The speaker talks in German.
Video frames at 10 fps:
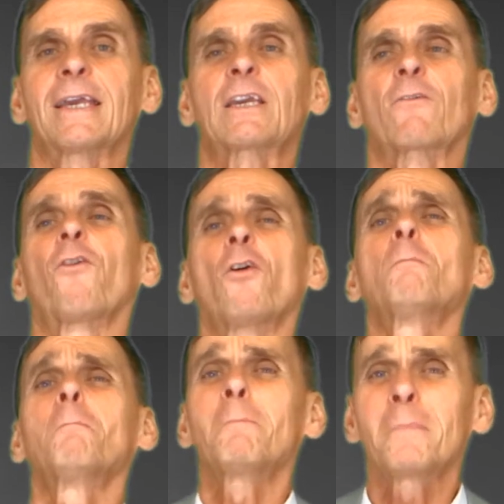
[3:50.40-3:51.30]
ich
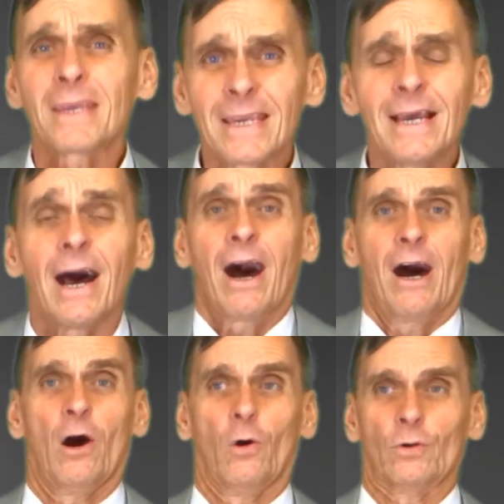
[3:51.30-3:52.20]
von
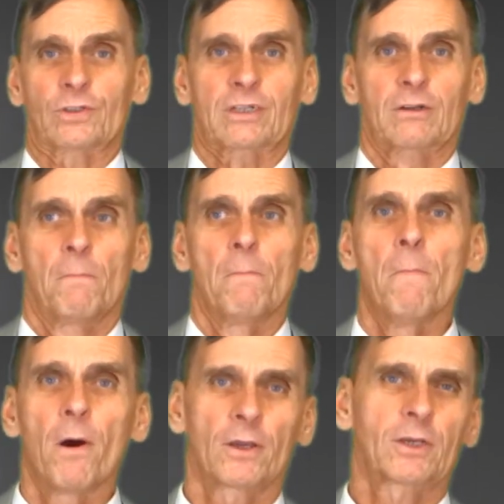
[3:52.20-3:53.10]
mir aus
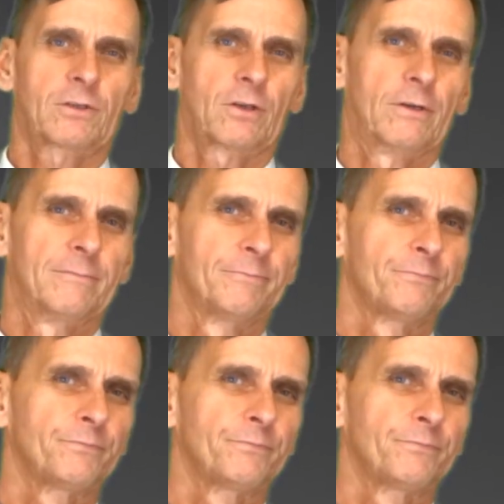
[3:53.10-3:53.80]
möchte.